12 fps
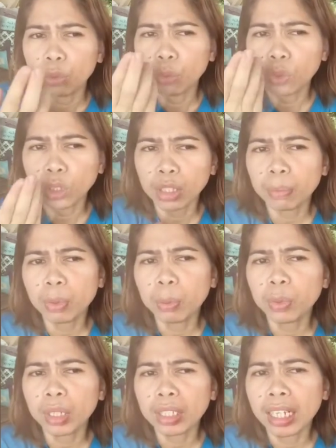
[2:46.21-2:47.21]
yung munisipyo
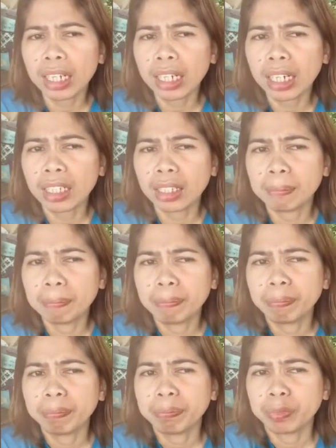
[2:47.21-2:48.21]
po ng Dalaget
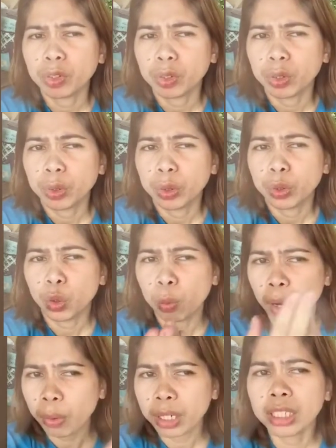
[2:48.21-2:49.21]

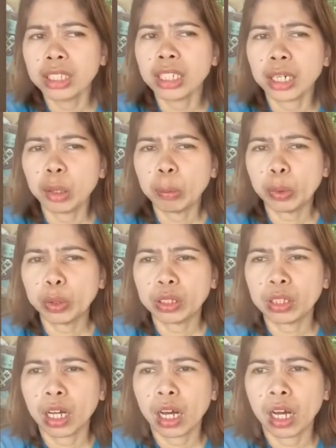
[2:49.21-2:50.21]
tumawag din sa airport
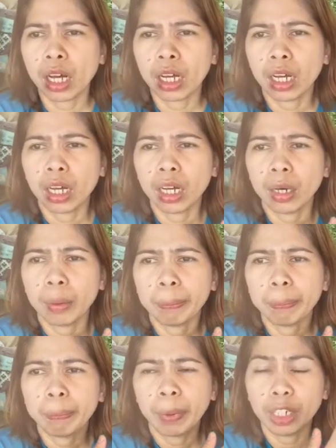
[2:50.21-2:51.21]
na
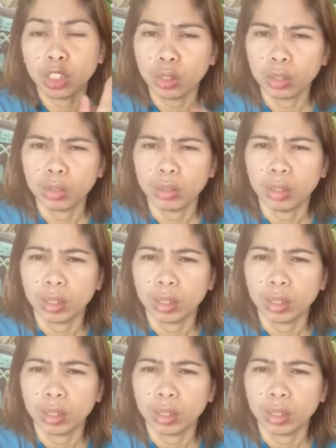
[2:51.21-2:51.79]
ano,